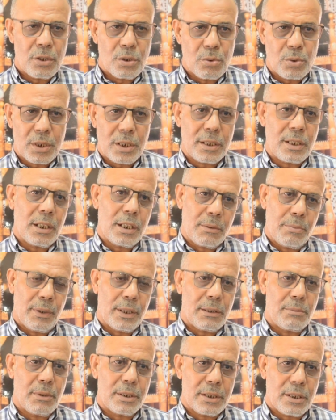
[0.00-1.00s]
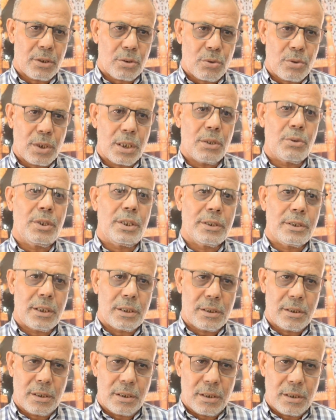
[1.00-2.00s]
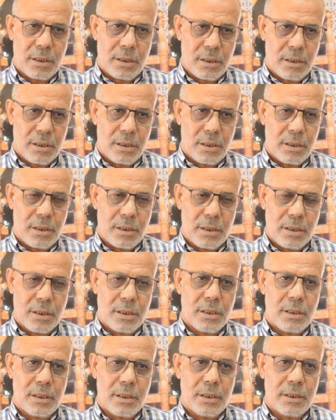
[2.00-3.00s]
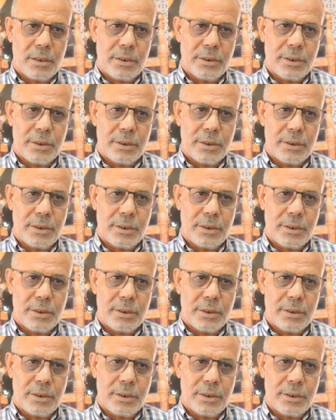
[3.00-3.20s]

وكذلك بعض المدارات الاخرى واحداث آه،